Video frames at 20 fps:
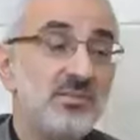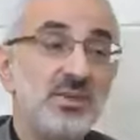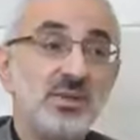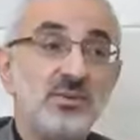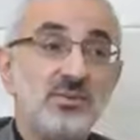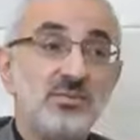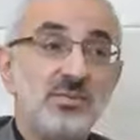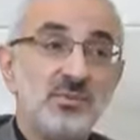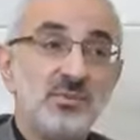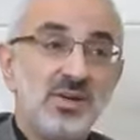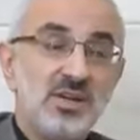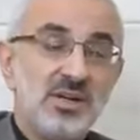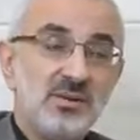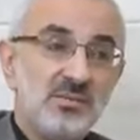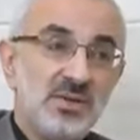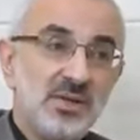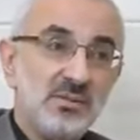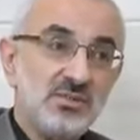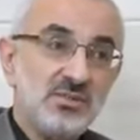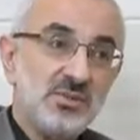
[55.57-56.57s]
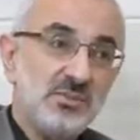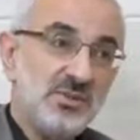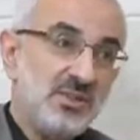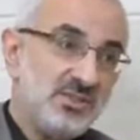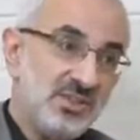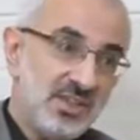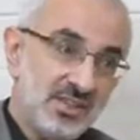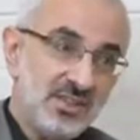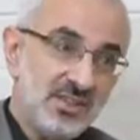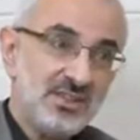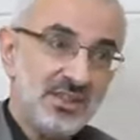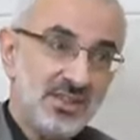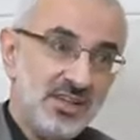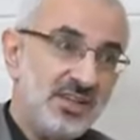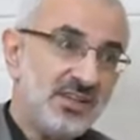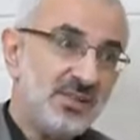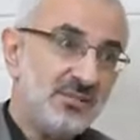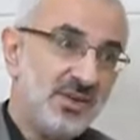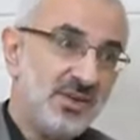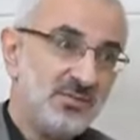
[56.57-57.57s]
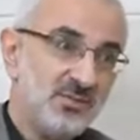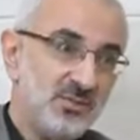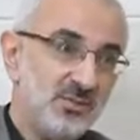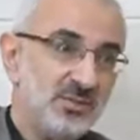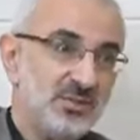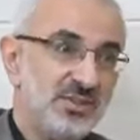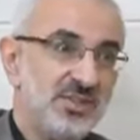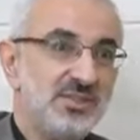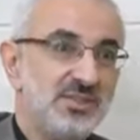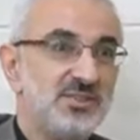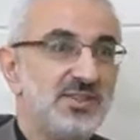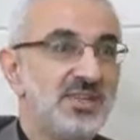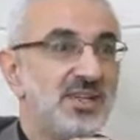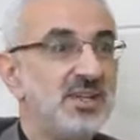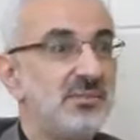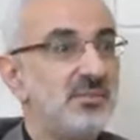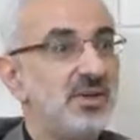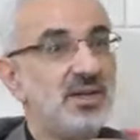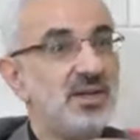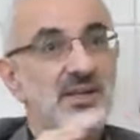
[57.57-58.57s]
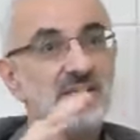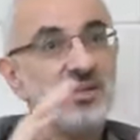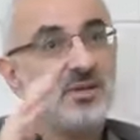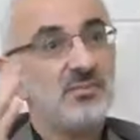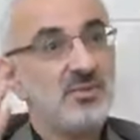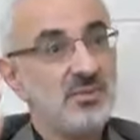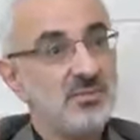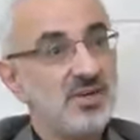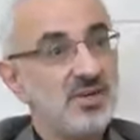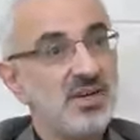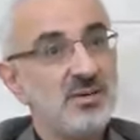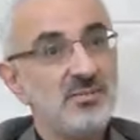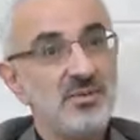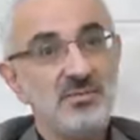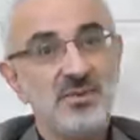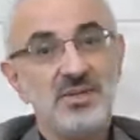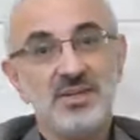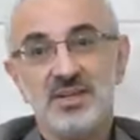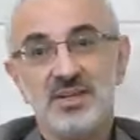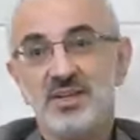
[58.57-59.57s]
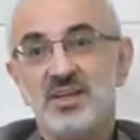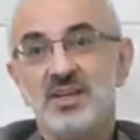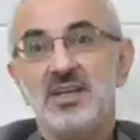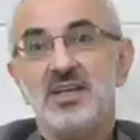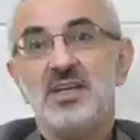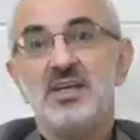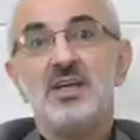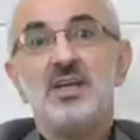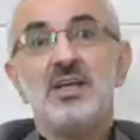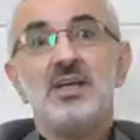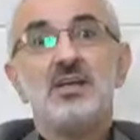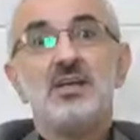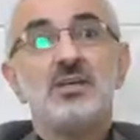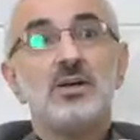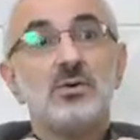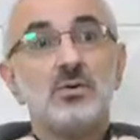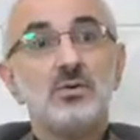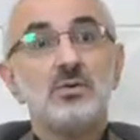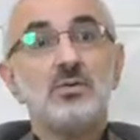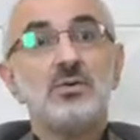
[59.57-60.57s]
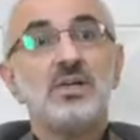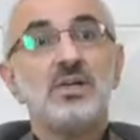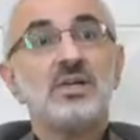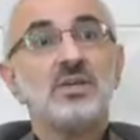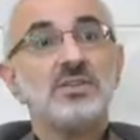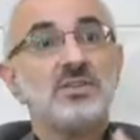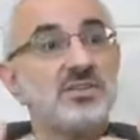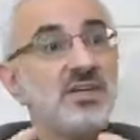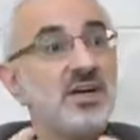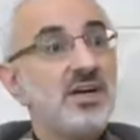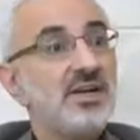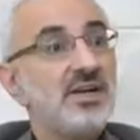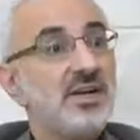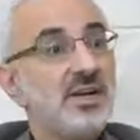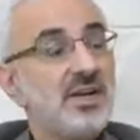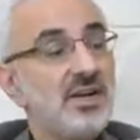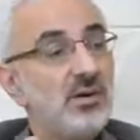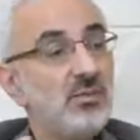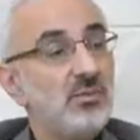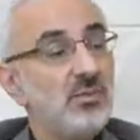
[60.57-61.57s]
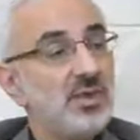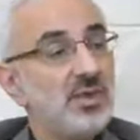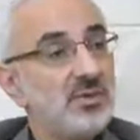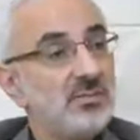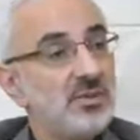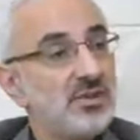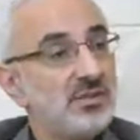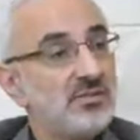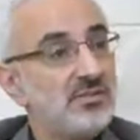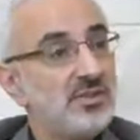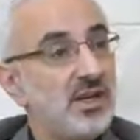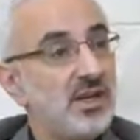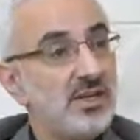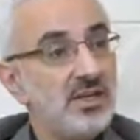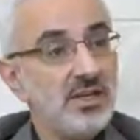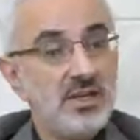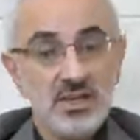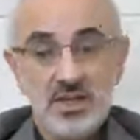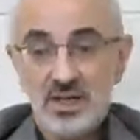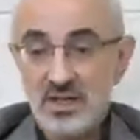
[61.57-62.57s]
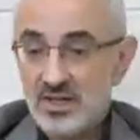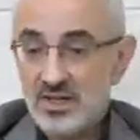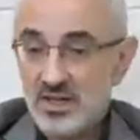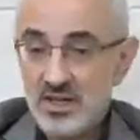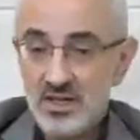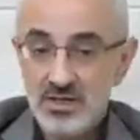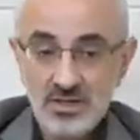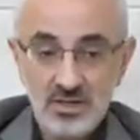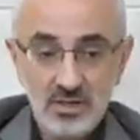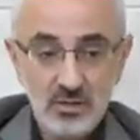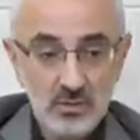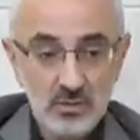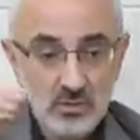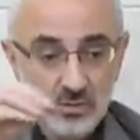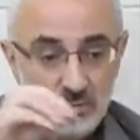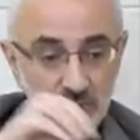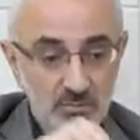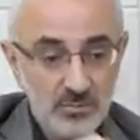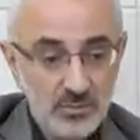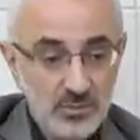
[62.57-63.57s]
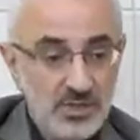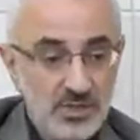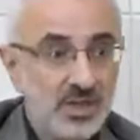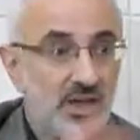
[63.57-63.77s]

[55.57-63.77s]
يكن في مقام بيان من جميع الجهات هذا هذا محفوظ نحن نتكلم عن انه في مقام البيان يقولون لك الظاهر الاولي من التعليل ان هذا الحكم بني